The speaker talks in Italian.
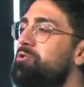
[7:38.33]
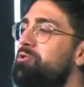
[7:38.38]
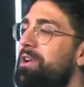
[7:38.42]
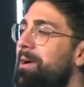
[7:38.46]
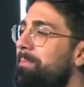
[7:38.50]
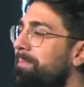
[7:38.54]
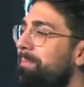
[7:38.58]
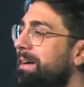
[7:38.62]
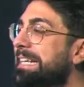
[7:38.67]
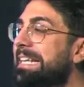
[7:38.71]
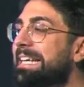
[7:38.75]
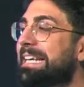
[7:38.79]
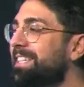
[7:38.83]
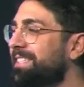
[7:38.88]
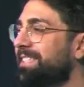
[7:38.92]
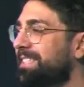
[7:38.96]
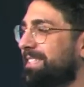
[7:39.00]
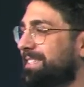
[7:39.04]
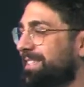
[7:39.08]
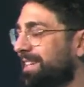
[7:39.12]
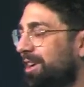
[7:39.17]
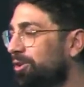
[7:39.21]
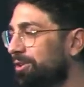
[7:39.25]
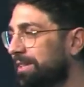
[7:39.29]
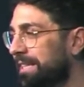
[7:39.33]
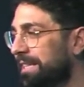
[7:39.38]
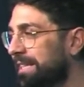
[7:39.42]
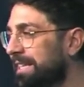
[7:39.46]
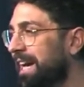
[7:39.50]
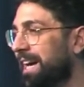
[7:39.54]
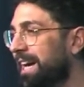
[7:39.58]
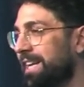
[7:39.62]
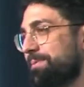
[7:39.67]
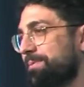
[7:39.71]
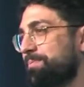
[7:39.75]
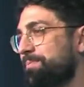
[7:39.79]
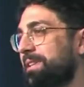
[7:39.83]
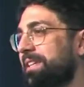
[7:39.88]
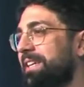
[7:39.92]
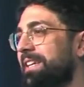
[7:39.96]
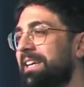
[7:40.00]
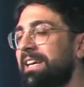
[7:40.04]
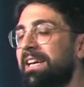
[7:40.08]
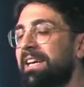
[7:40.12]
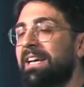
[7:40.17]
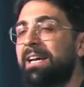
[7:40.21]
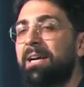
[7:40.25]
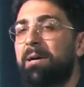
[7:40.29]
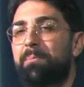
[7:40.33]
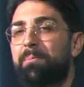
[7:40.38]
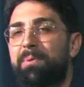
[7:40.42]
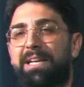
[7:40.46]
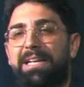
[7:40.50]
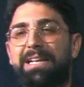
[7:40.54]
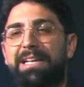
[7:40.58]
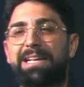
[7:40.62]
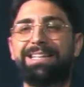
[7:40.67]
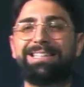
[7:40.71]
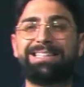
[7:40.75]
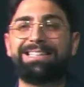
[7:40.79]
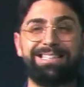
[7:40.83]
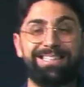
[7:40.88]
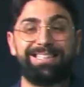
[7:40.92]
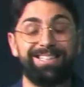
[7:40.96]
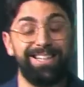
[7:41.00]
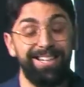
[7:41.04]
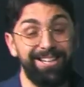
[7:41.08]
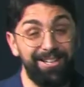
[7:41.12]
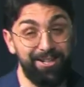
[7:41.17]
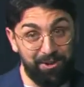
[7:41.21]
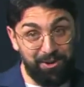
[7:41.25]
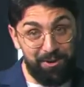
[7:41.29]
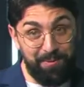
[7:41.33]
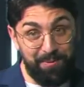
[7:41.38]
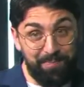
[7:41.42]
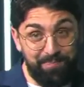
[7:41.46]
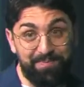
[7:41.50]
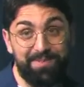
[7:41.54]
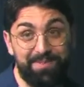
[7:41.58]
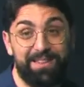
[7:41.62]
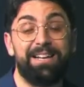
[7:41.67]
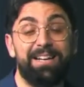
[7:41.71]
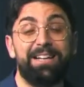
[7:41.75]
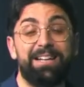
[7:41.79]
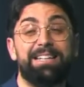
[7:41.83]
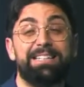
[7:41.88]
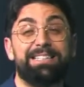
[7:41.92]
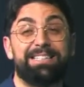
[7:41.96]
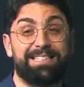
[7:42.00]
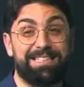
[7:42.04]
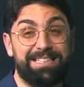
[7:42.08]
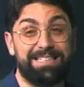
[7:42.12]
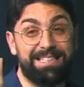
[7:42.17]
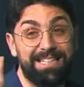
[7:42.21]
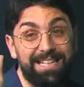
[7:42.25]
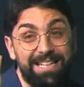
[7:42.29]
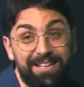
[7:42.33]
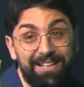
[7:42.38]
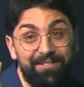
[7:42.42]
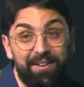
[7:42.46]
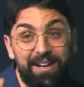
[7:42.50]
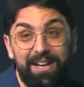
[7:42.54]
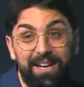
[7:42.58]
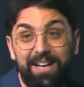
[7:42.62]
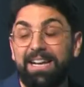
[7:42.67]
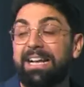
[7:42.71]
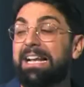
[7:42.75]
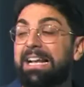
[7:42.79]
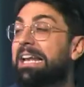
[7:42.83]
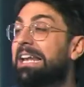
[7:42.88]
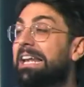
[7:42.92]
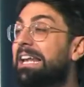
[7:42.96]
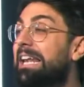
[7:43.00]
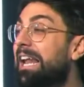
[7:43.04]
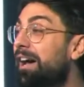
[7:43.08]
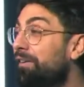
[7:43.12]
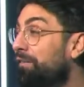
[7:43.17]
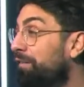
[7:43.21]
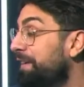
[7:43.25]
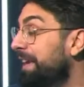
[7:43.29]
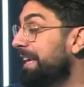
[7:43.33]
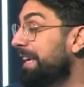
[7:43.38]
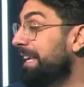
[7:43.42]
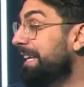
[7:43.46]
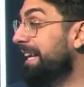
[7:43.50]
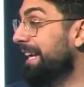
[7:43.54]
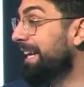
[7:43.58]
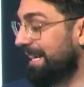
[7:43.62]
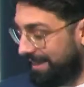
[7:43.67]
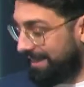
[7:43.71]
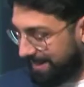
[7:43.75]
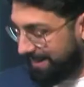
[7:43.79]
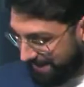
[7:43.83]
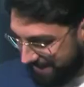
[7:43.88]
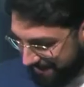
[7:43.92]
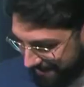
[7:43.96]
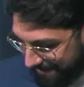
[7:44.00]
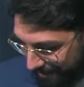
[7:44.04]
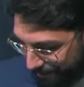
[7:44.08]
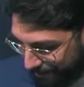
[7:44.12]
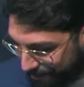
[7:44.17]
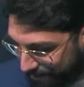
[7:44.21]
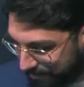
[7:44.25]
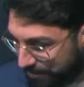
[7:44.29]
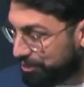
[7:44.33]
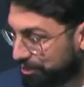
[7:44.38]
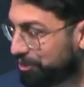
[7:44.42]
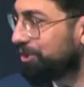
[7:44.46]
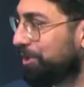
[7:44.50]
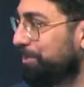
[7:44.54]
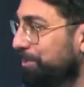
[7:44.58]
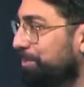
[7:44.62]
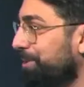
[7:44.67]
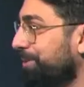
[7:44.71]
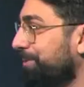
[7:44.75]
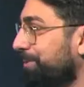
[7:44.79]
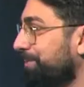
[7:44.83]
maniera straordinaria perché, perché Dio scrive la fine dal principio.